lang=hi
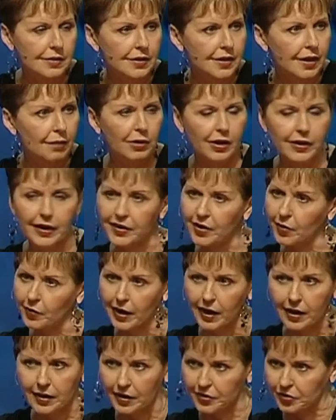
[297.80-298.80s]
आप बनिए मत
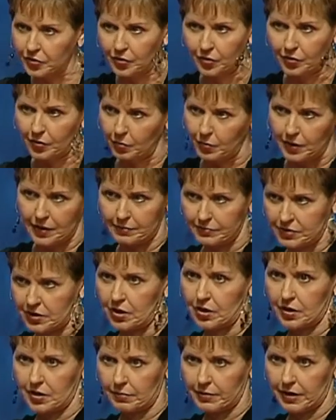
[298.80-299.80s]
जैसे आप जानते नहीं मैं क्या
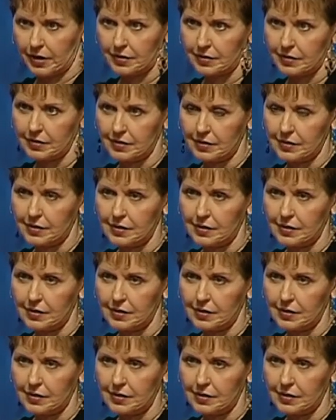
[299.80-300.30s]
बात कर रही हूं